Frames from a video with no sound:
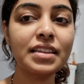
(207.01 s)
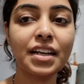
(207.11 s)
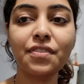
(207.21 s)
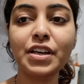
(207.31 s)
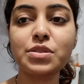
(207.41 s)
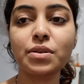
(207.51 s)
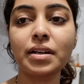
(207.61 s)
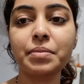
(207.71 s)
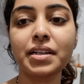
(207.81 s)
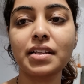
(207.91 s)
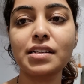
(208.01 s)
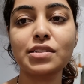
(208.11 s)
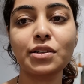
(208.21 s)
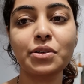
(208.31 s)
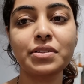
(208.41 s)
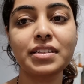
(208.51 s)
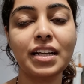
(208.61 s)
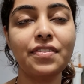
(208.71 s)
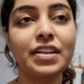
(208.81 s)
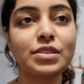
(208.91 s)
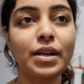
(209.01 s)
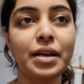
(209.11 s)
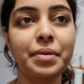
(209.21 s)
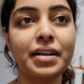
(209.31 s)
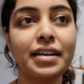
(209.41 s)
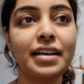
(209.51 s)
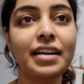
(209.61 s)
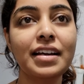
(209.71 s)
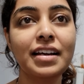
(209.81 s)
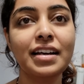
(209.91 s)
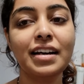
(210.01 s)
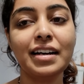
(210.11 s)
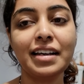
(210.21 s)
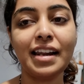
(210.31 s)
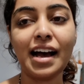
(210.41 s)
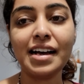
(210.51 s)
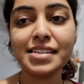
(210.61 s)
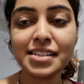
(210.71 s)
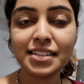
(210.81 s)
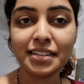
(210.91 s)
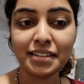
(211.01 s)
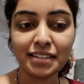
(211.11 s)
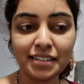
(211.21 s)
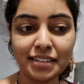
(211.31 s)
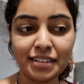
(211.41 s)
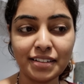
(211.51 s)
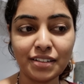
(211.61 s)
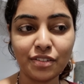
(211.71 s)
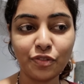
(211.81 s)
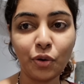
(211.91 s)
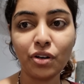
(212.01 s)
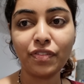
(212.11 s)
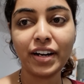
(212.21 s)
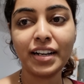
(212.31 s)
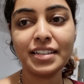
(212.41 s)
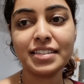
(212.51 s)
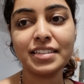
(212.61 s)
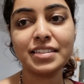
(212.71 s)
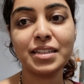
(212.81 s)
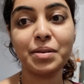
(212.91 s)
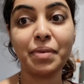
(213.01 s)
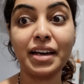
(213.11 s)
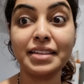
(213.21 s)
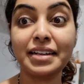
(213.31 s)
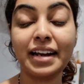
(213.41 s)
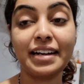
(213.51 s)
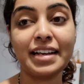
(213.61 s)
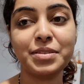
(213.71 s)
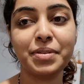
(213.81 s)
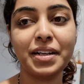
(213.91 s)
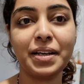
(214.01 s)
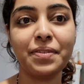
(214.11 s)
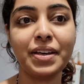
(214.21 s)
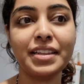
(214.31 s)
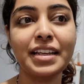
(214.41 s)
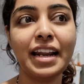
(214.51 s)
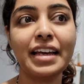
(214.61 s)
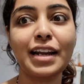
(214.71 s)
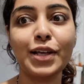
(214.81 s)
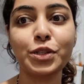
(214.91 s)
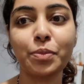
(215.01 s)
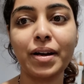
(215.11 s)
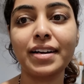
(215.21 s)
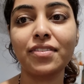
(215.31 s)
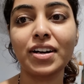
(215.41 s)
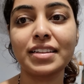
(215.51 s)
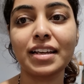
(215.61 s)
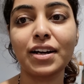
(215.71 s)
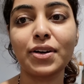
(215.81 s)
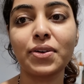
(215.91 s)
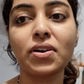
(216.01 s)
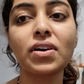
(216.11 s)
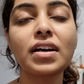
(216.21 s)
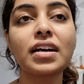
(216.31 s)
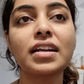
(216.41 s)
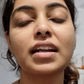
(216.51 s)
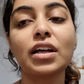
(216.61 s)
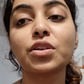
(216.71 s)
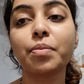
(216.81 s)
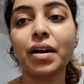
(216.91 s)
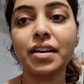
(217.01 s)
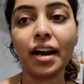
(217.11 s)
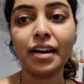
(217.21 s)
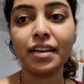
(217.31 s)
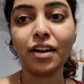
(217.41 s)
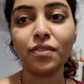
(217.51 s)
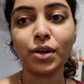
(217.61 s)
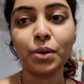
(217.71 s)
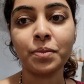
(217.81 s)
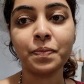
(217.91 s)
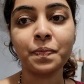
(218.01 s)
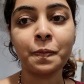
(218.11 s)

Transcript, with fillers: త్రీ వీక్స్ ఉన్నాం కదా సో త్రీ వీక్స్లో ఏమంటే లాస్ట్ ఫోర్ ఫైవ్ డేస్ నుంచి మా ఇద్దరికి అటాచ్మెంట్ ఎక్కువైంది లైక్ నాతో పాటే వాడు తిరగడం నాతో పాటు రెడీ అవ్వడం